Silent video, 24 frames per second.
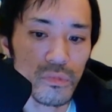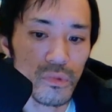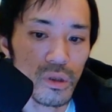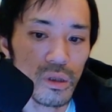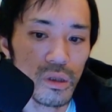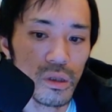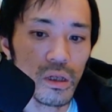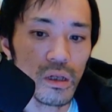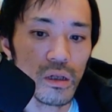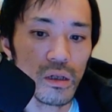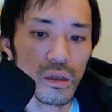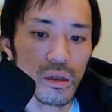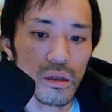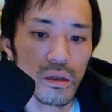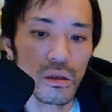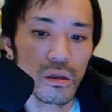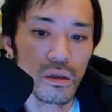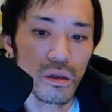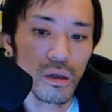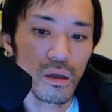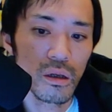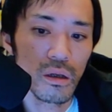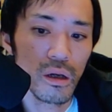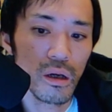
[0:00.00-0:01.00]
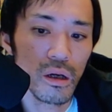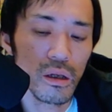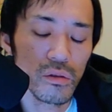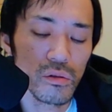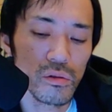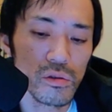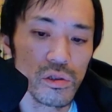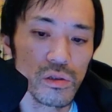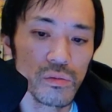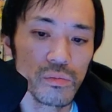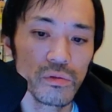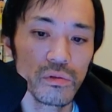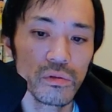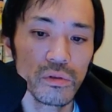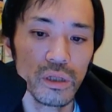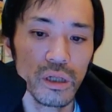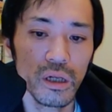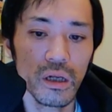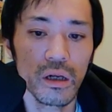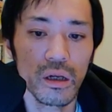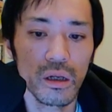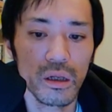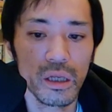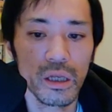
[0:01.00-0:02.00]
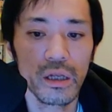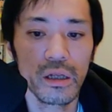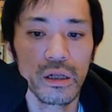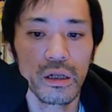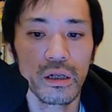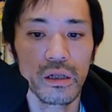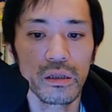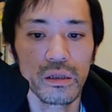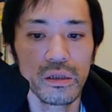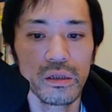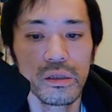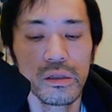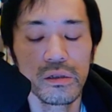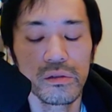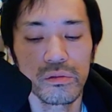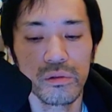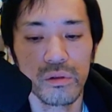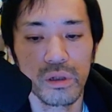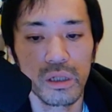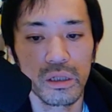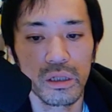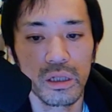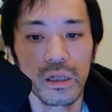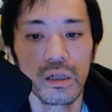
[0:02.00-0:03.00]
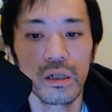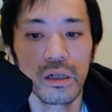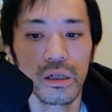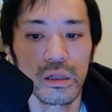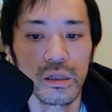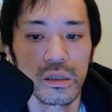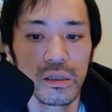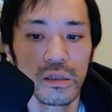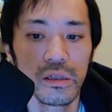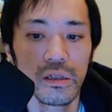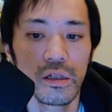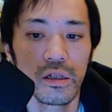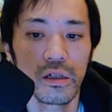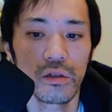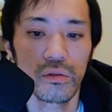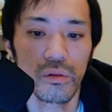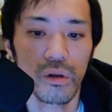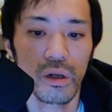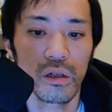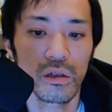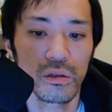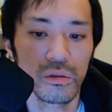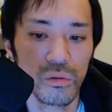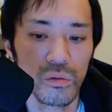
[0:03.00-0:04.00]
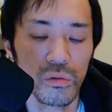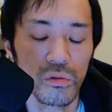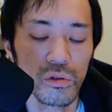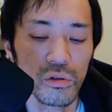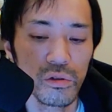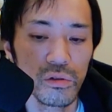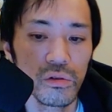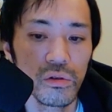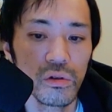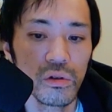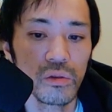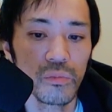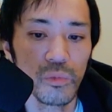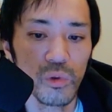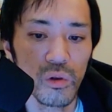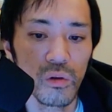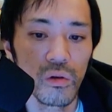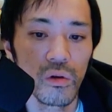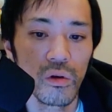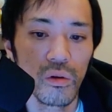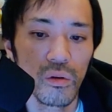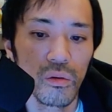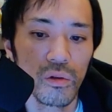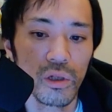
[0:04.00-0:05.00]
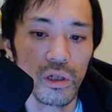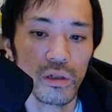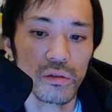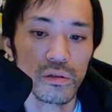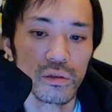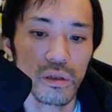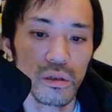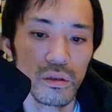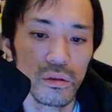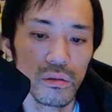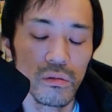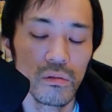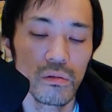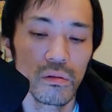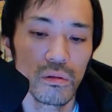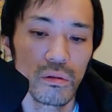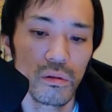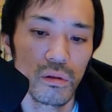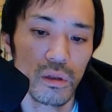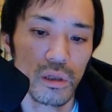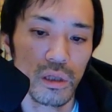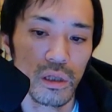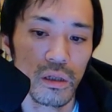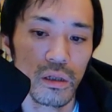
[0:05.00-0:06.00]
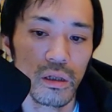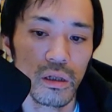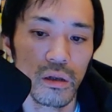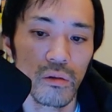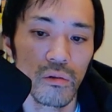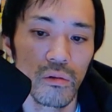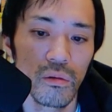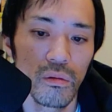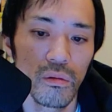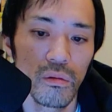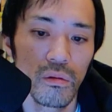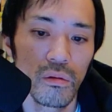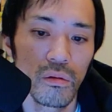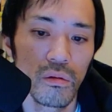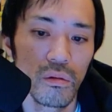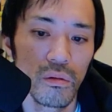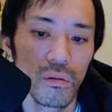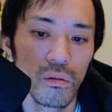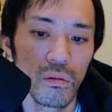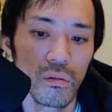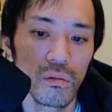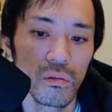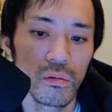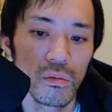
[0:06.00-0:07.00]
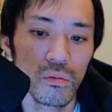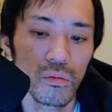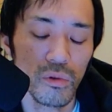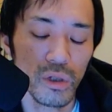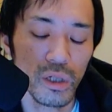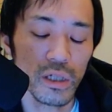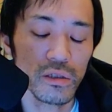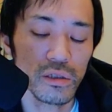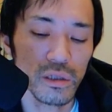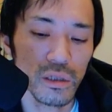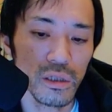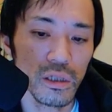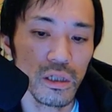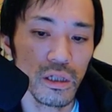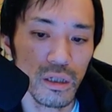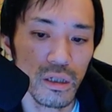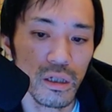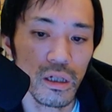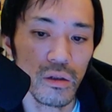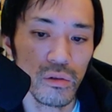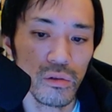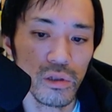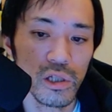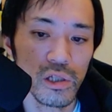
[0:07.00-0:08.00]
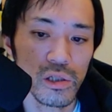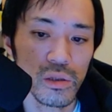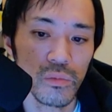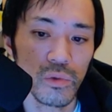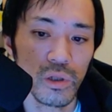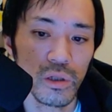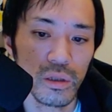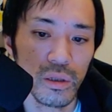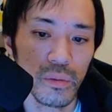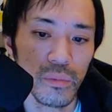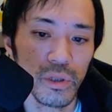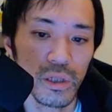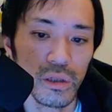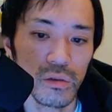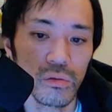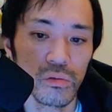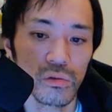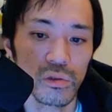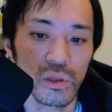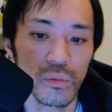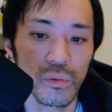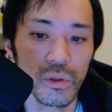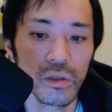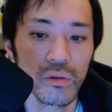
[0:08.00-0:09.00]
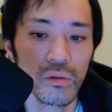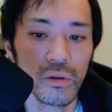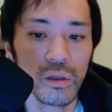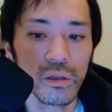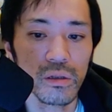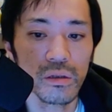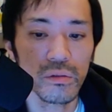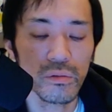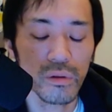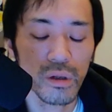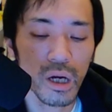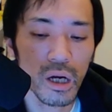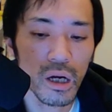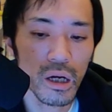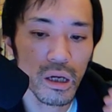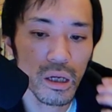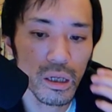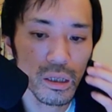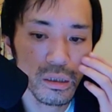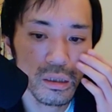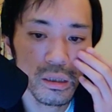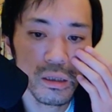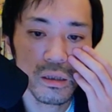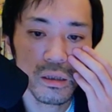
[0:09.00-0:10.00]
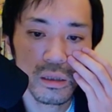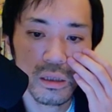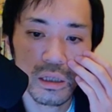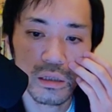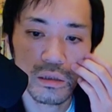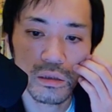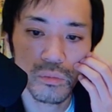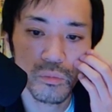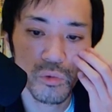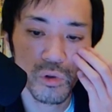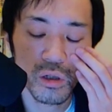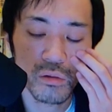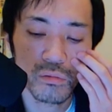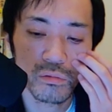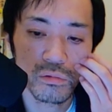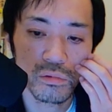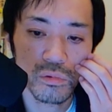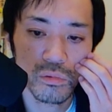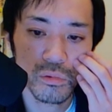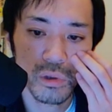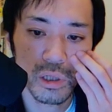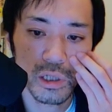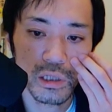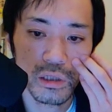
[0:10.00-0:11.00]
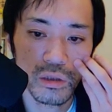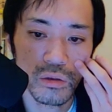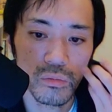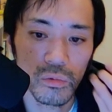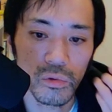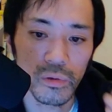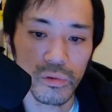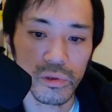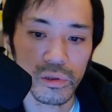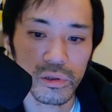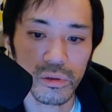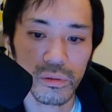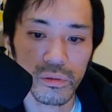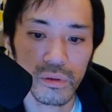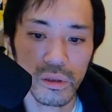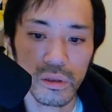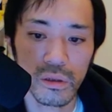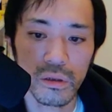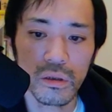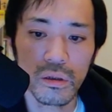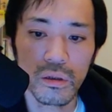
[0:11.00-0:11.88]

だからあの自分が結果が出てるとか結果が出てないとかというよりもお客さんの結果をお客さんに結果を出してもらうためにはどうすればいいのかっていうのを考えてやってもらう方がいいと思いますけどね。